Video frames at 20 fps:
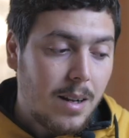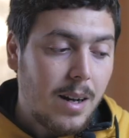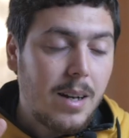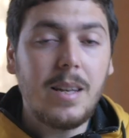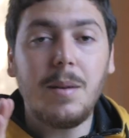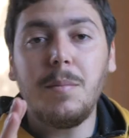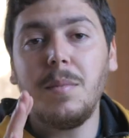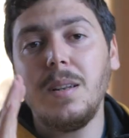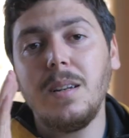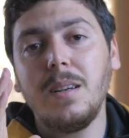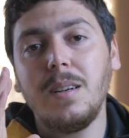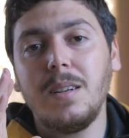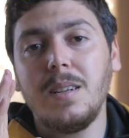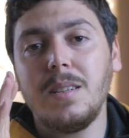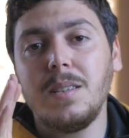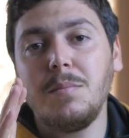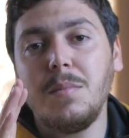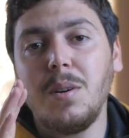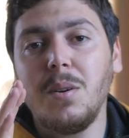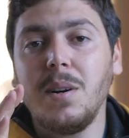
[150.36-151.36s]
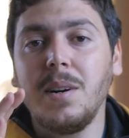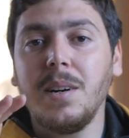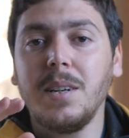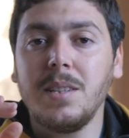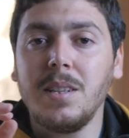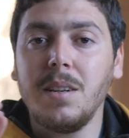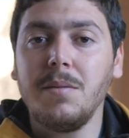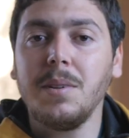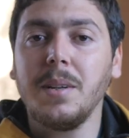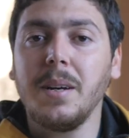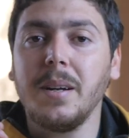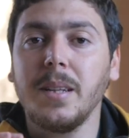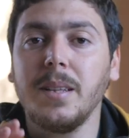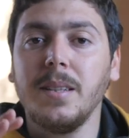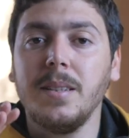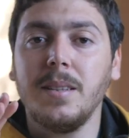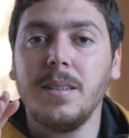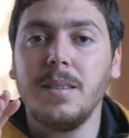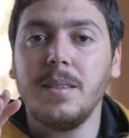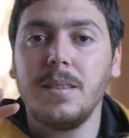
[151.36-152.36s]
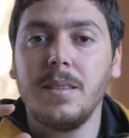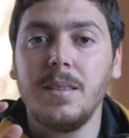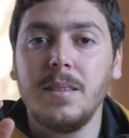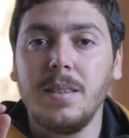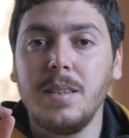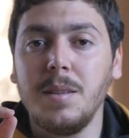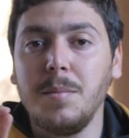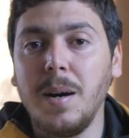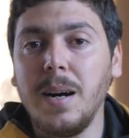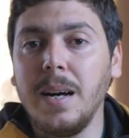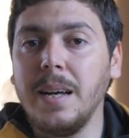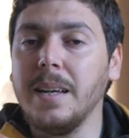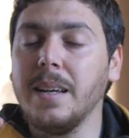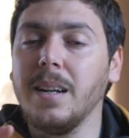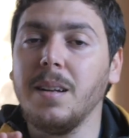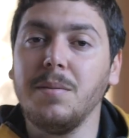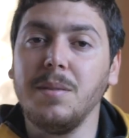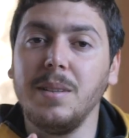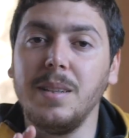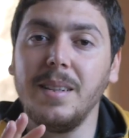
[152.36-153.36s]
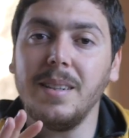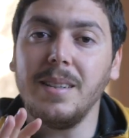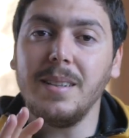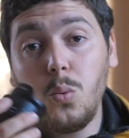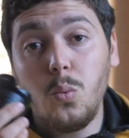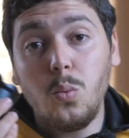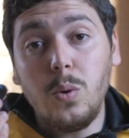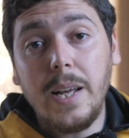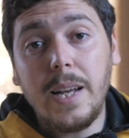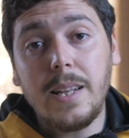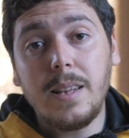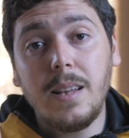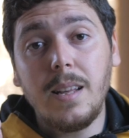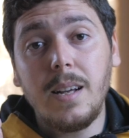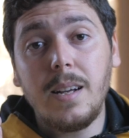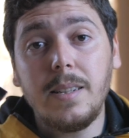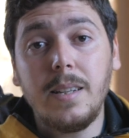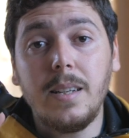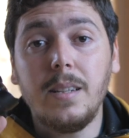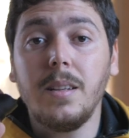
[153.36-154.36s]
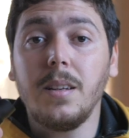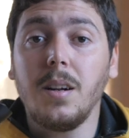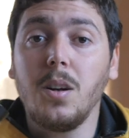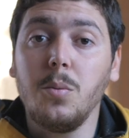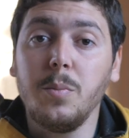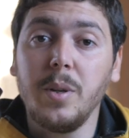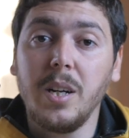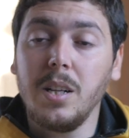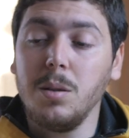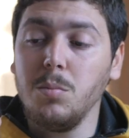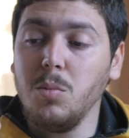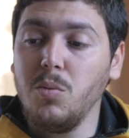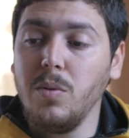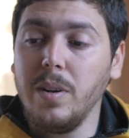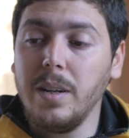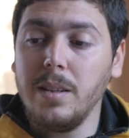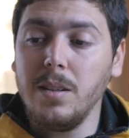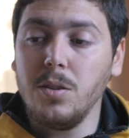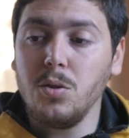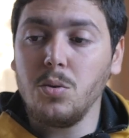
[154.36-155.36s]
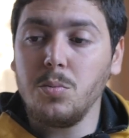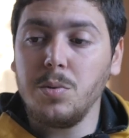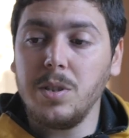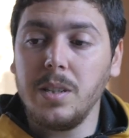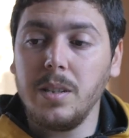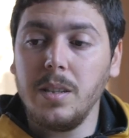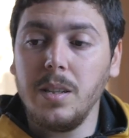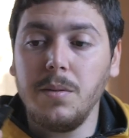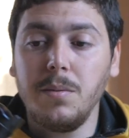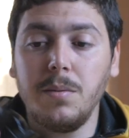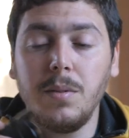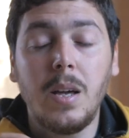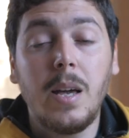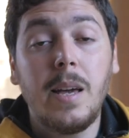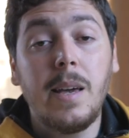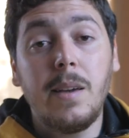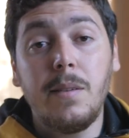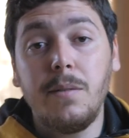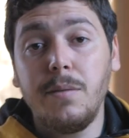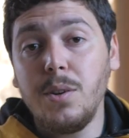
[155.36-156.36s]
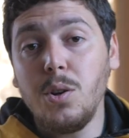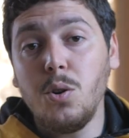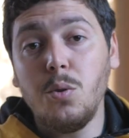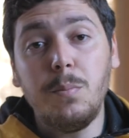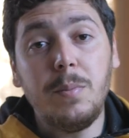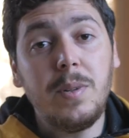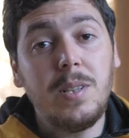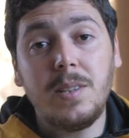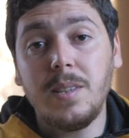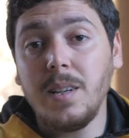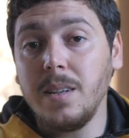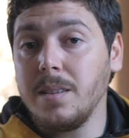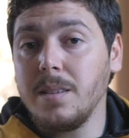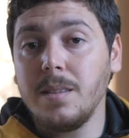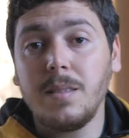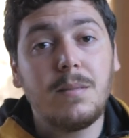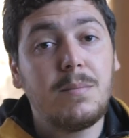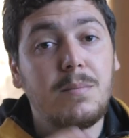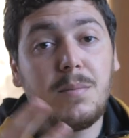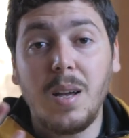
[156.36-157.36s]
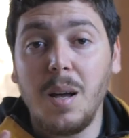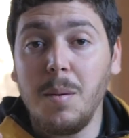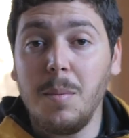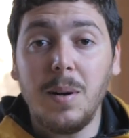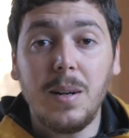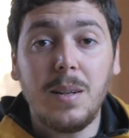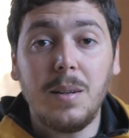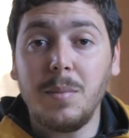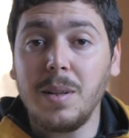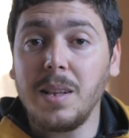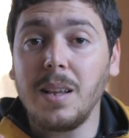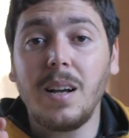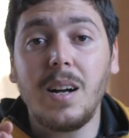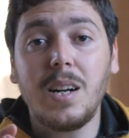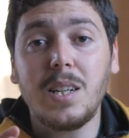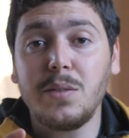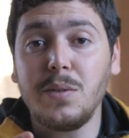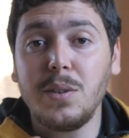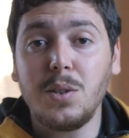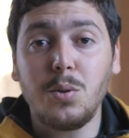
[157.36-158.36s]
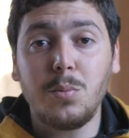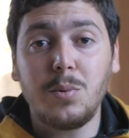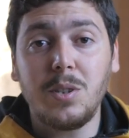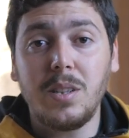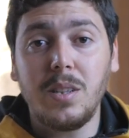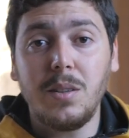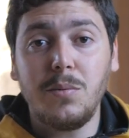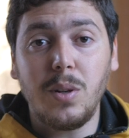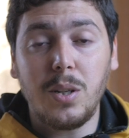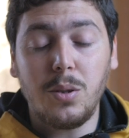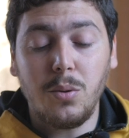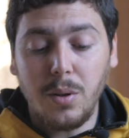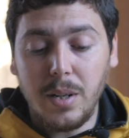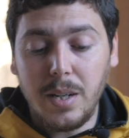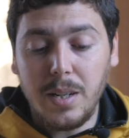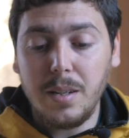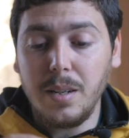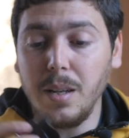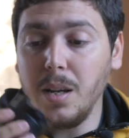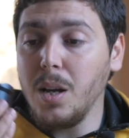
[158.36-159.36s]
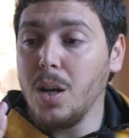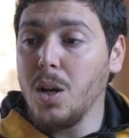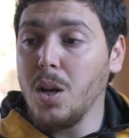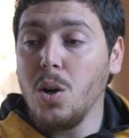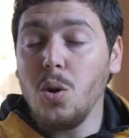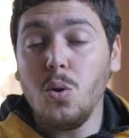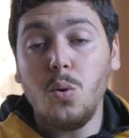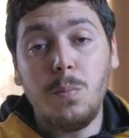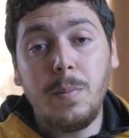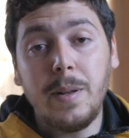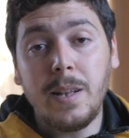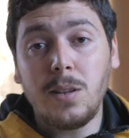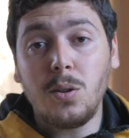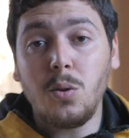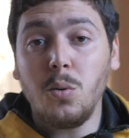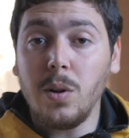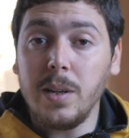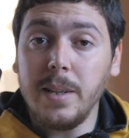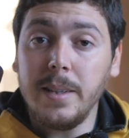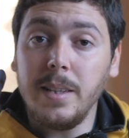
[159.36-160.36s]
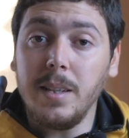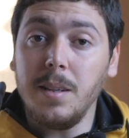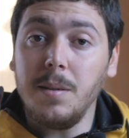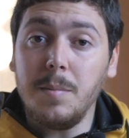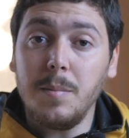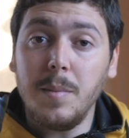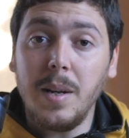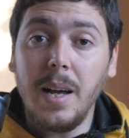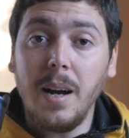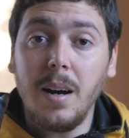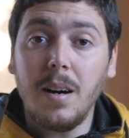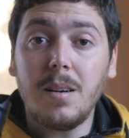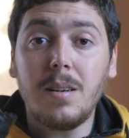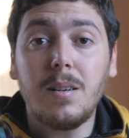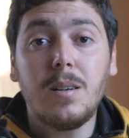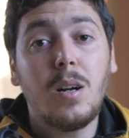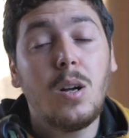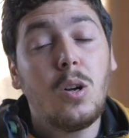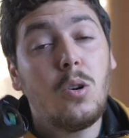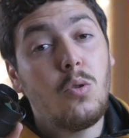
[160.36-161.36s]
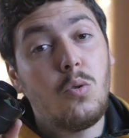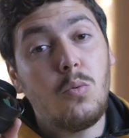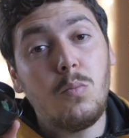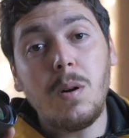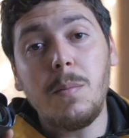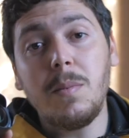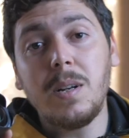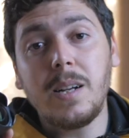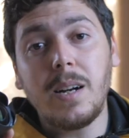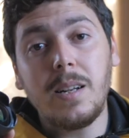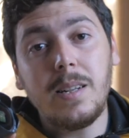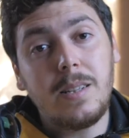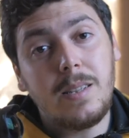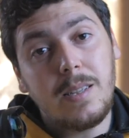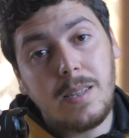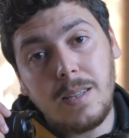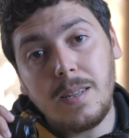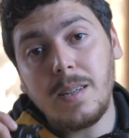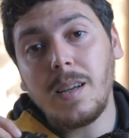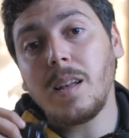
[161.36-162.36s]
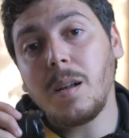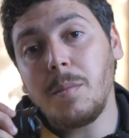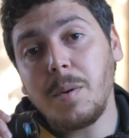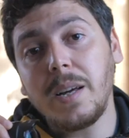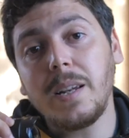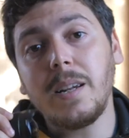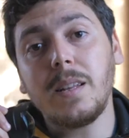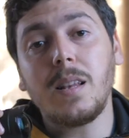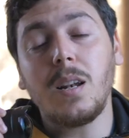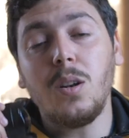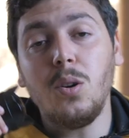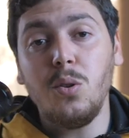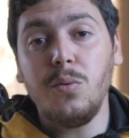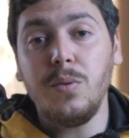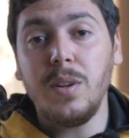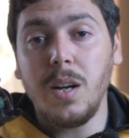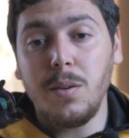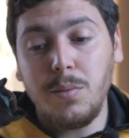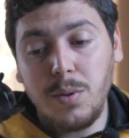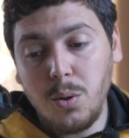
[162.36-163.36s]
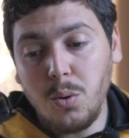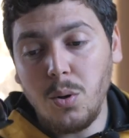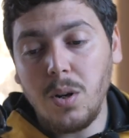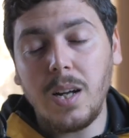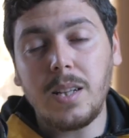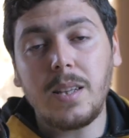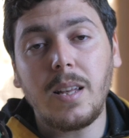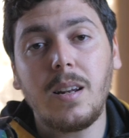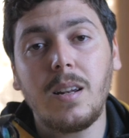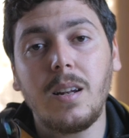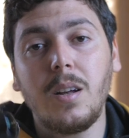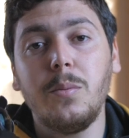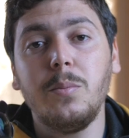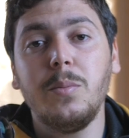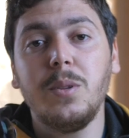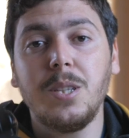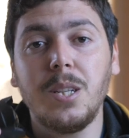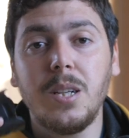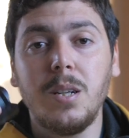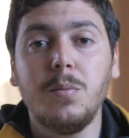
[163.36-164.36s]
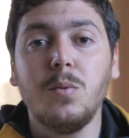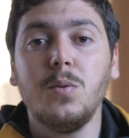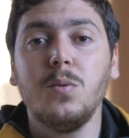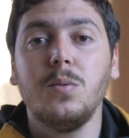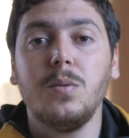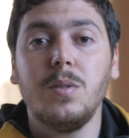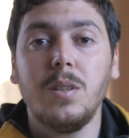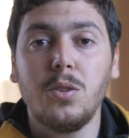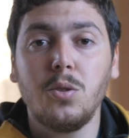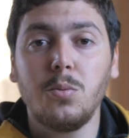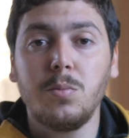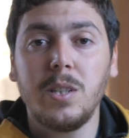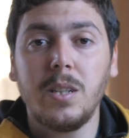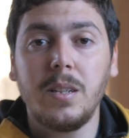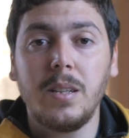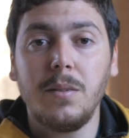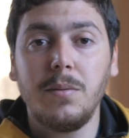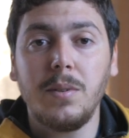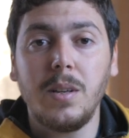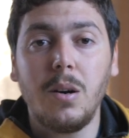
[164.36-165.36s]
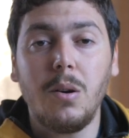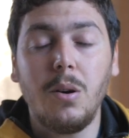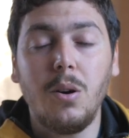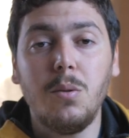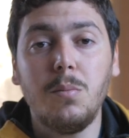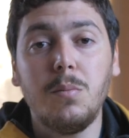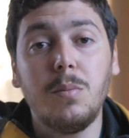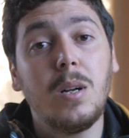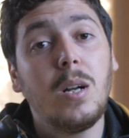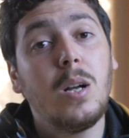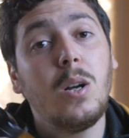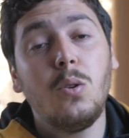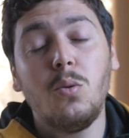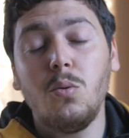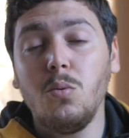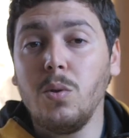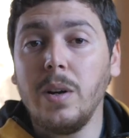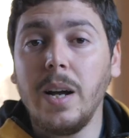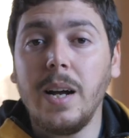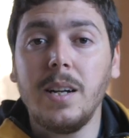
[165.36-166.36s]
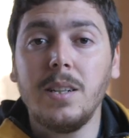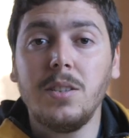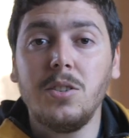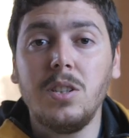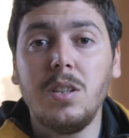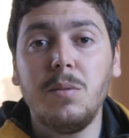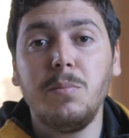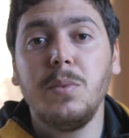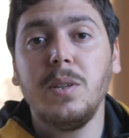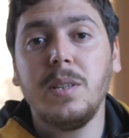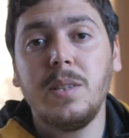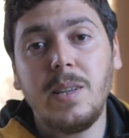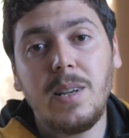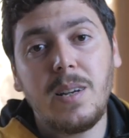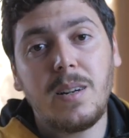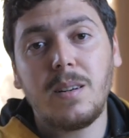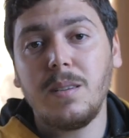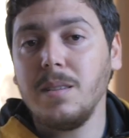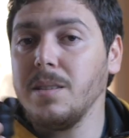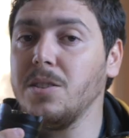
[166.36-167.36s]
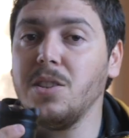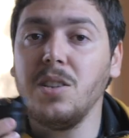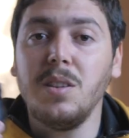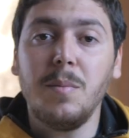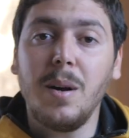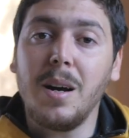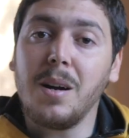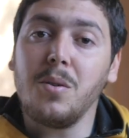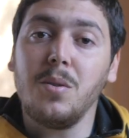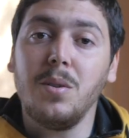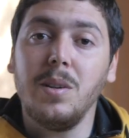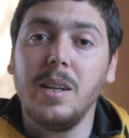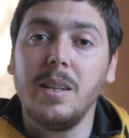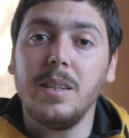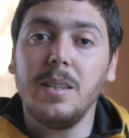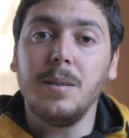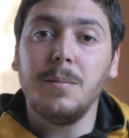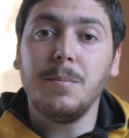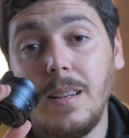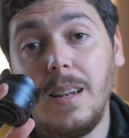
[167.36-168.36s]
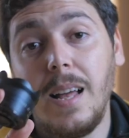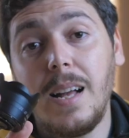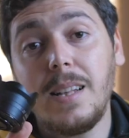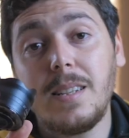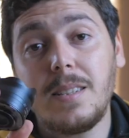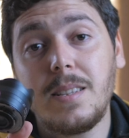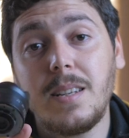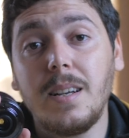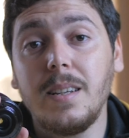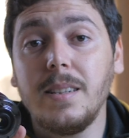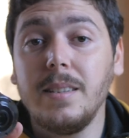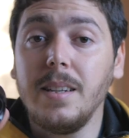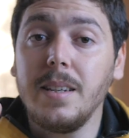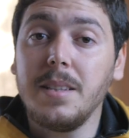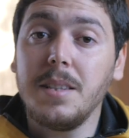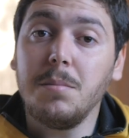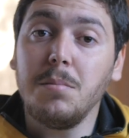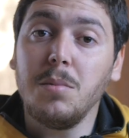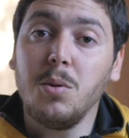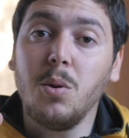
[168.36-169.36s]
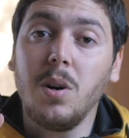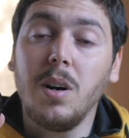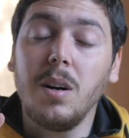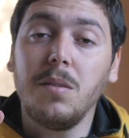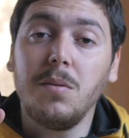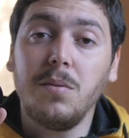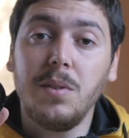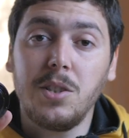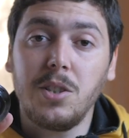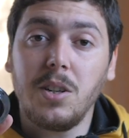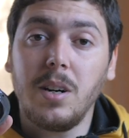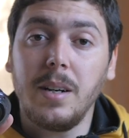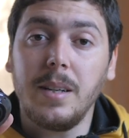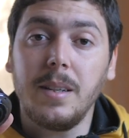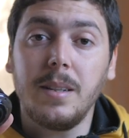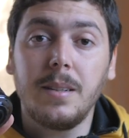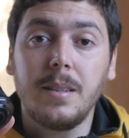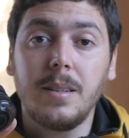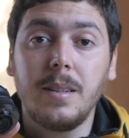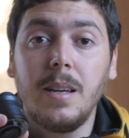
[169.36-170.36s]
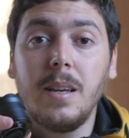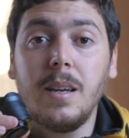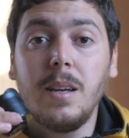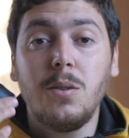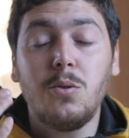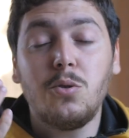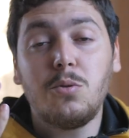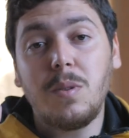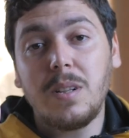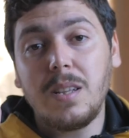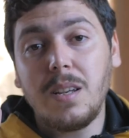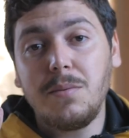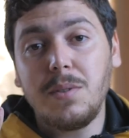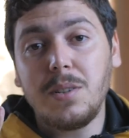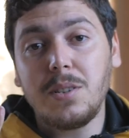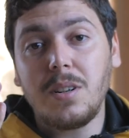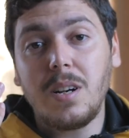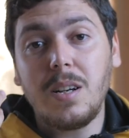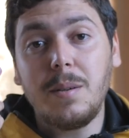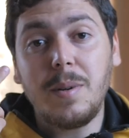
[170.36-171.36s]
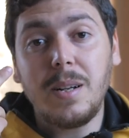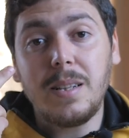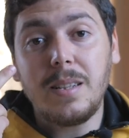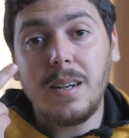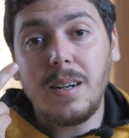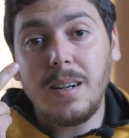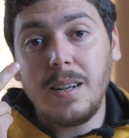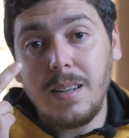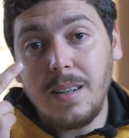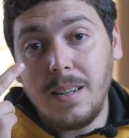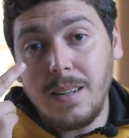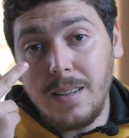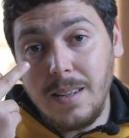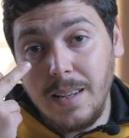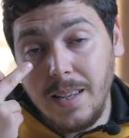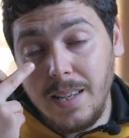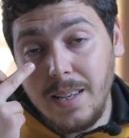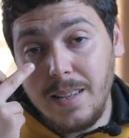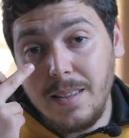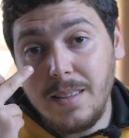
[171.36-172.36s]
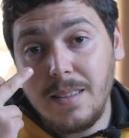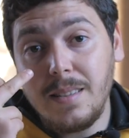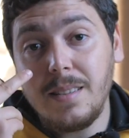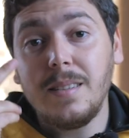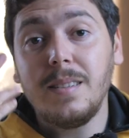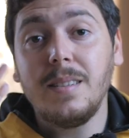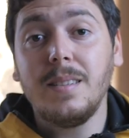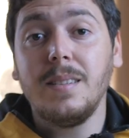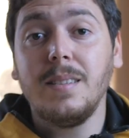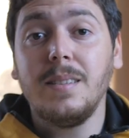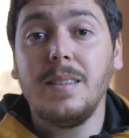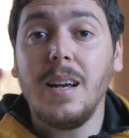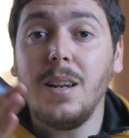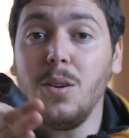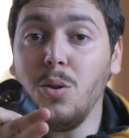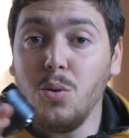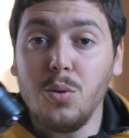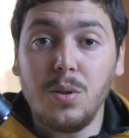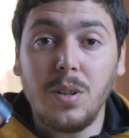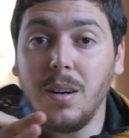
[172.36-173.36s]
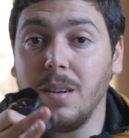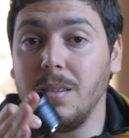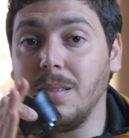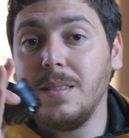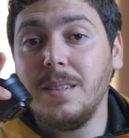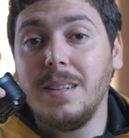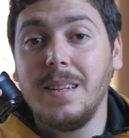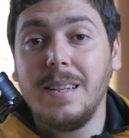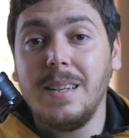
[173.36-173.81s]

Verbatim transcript: ايا مالا سماوها 7 ارتيزنز سبعه حرفيين ولحد الان يعني راهم يخدموا في واحد لي زوبجيكتيف فيهم ميزات هبال ما تلقاهاش في لي زوبجيكتيف واحد اخرين وبيلد كواليتي مليحه ومام الكاليتي راهم غير يطلعوا فيها في كل خطره راهم يسقموا لي زوبجيكتيف تاعهم وكاع هادشي بسعر جد معقول يعني العدسه هذه يسميوها فيش اي واش معناتها فيش اي معناتها العين تاع الحوته